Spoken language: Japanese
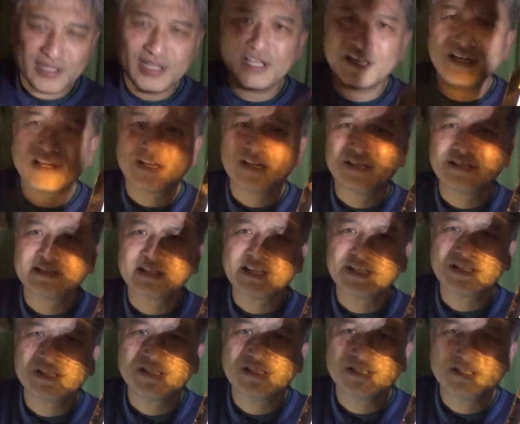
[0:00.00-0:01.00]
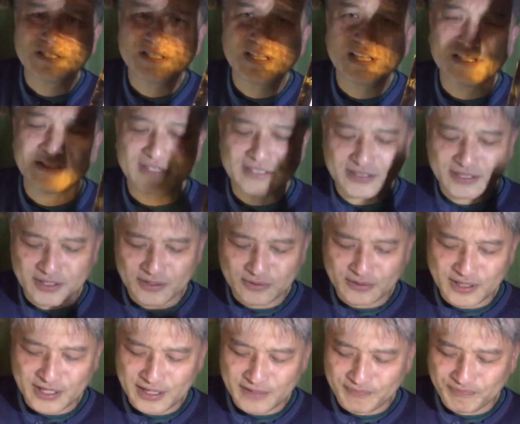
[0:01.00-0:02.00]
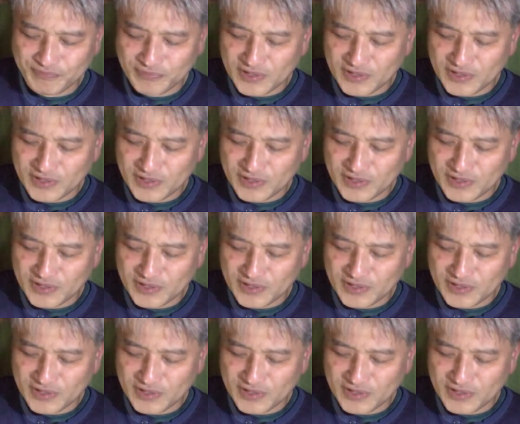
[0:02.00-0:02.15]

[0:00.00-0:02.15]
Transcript: れね、最近知ったんですけどね、